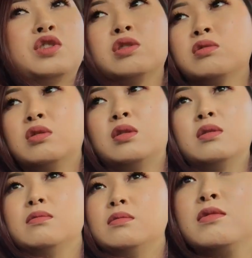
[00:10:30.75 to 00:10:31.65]
レシート、
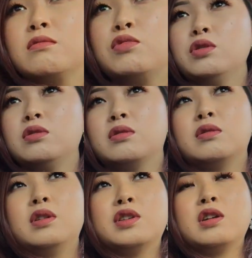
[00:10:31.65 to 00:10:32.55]
ほい、
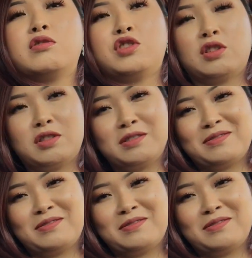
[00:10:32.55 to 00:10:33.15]
リサイクルしちゃった。